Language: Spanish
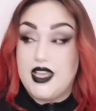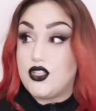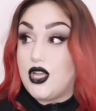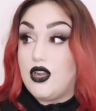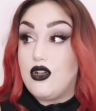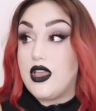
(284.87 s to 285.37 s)

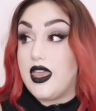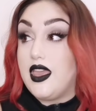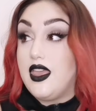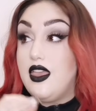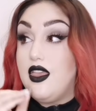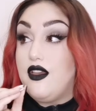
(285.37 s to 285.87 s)
Eso es algo
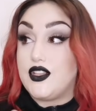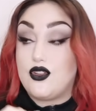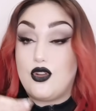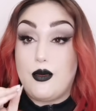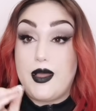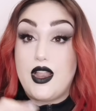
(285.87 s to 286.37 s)
que
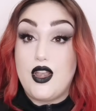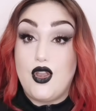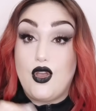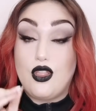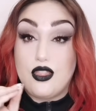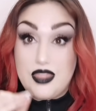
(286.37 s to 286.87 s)
Fashion Nova
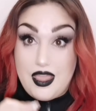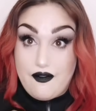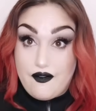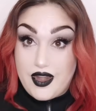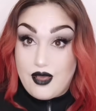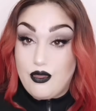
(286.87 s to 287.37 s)
no
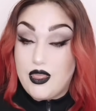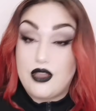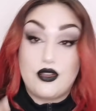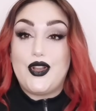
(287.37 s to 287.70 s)
defrauda.